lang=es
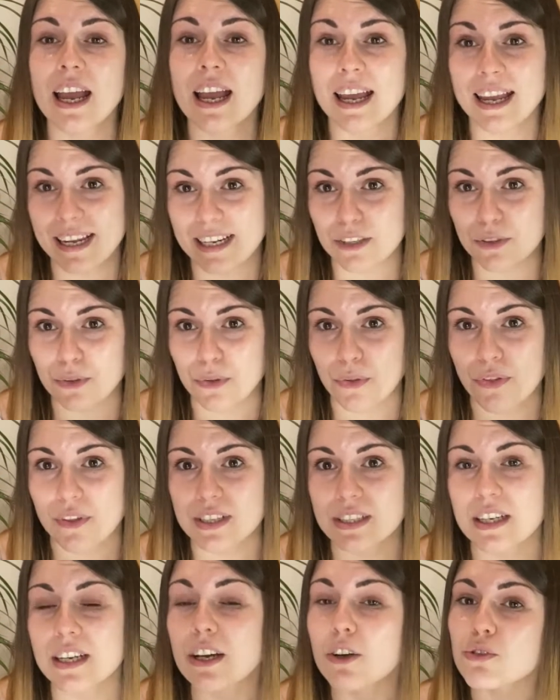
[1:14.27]

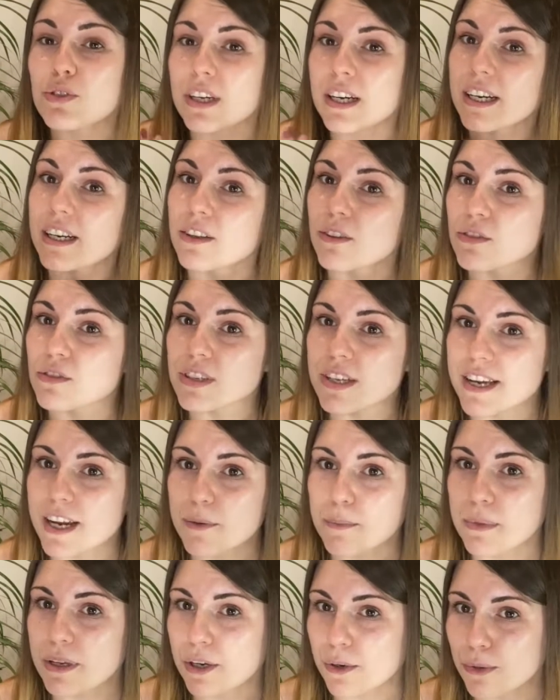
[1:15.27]
Entonces, os he querido enseñar
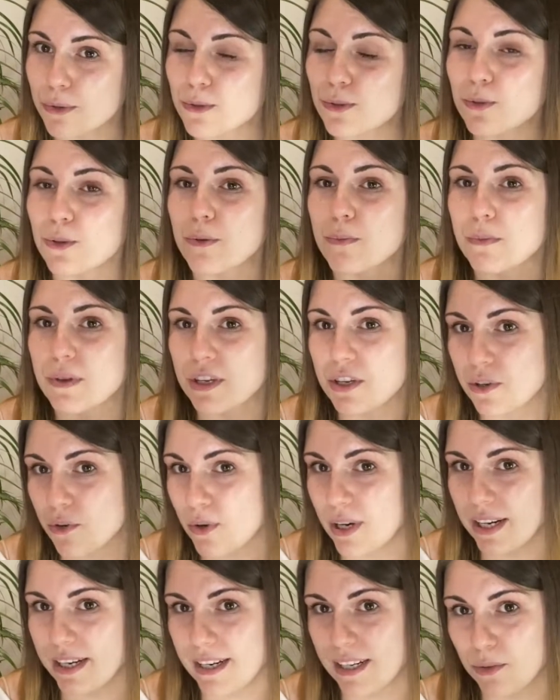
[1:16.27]
mi rostro y mi yo
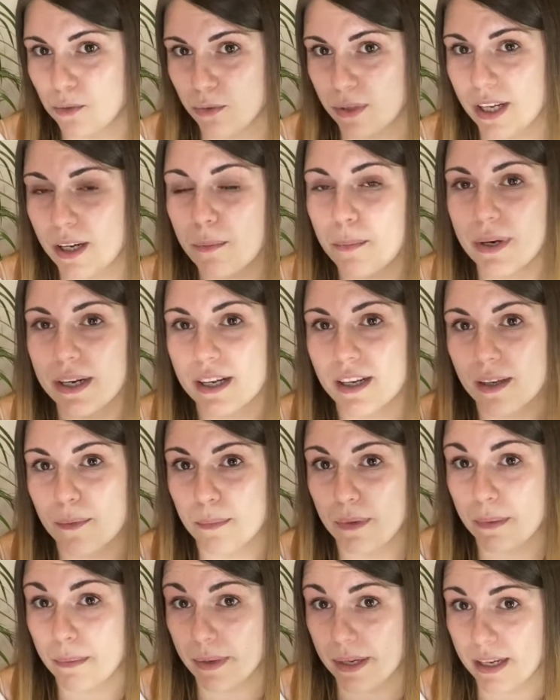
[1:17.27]
al natural para que
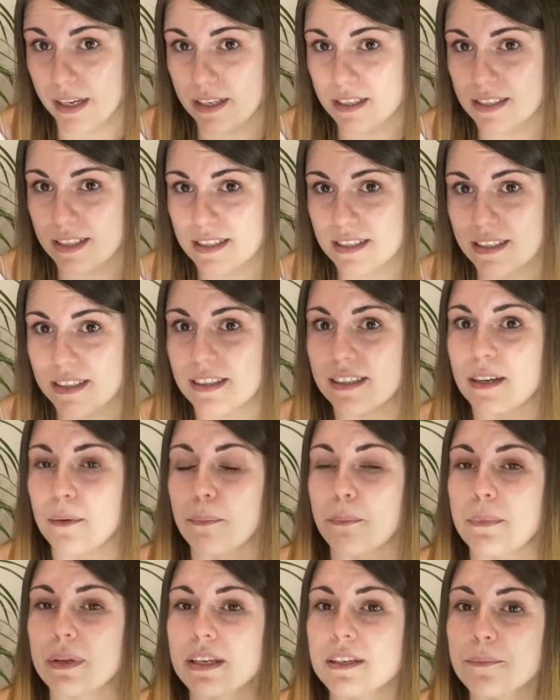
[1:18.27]
me veáis así
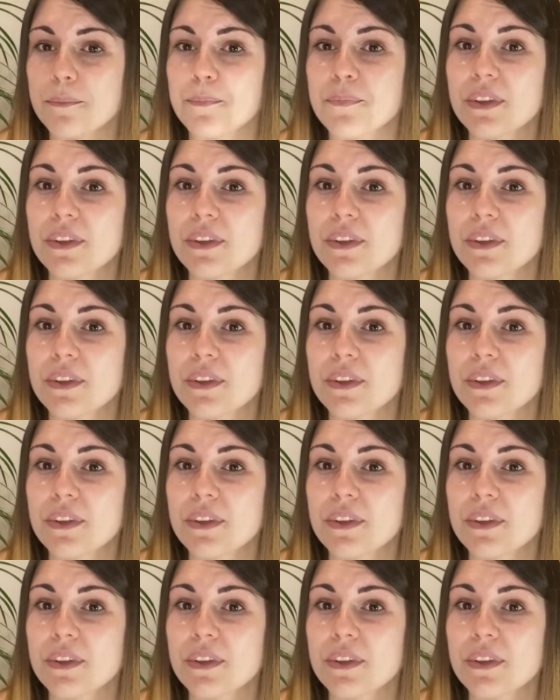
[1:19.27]
también.